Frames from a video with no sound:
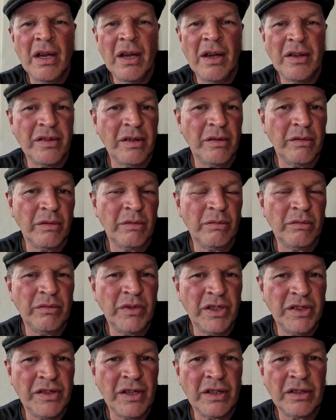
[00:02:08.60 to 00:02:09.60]
Also
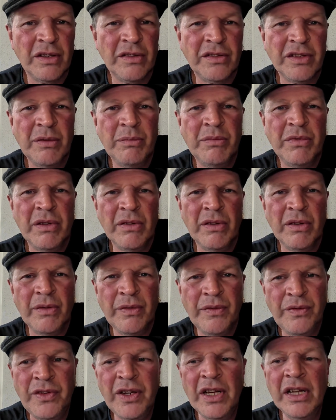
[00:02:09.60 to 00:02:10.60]
wie gesagt, es gibt
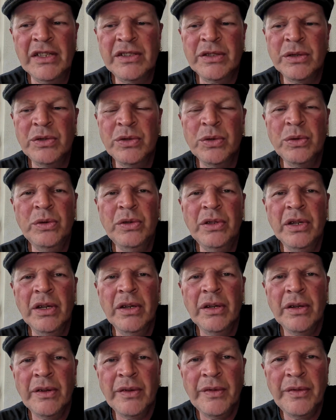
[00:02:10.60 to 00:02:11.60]
viel zu tun,
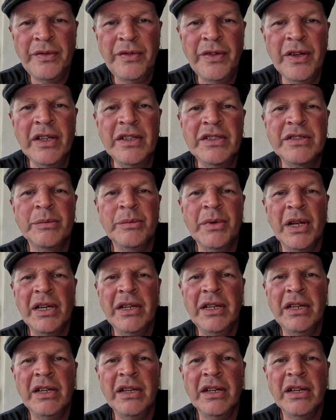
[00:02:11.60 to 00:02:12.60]
viel zum
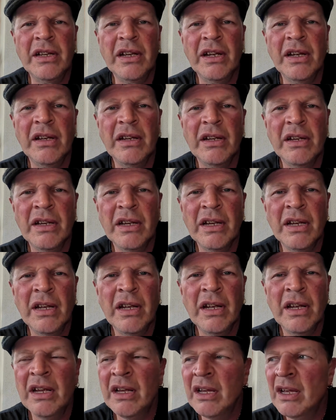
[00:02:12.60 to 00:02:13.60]
Erledigen.
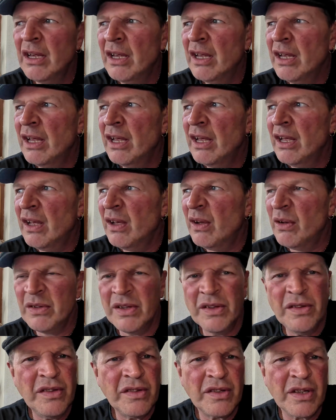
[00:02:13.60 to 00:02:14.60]

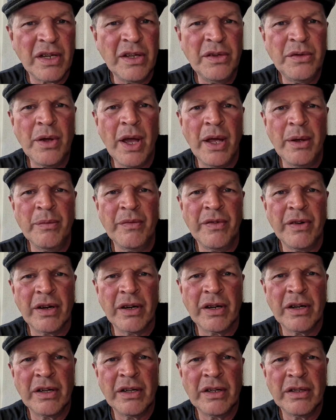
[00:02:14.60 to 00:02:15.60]
Und es ist gar nicht so
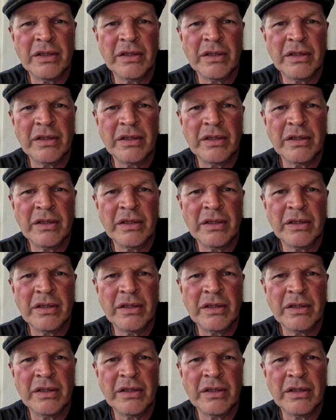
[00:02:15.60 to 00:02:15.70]
einfach.